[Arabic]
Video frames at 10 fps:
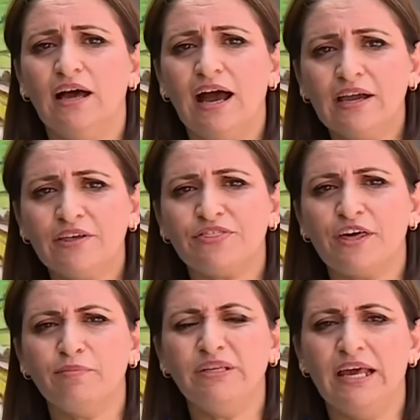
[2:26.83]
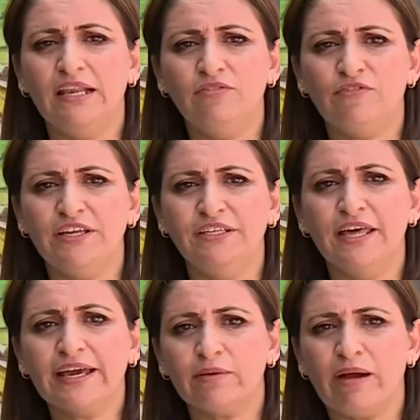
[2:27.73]
أكثر من 2000
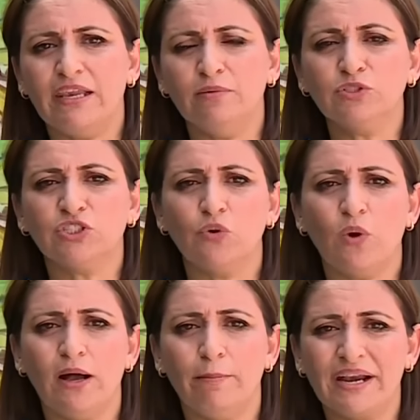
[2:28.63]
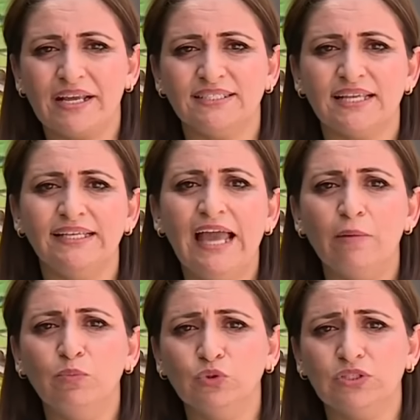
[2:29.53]
ناخب على مستوى مركز علي
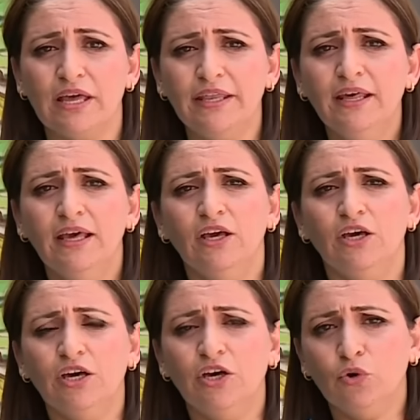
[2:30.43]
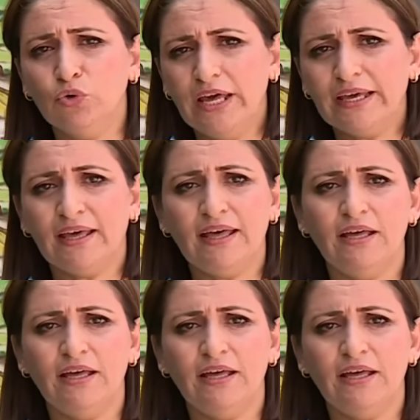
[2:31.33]
حموتان هناك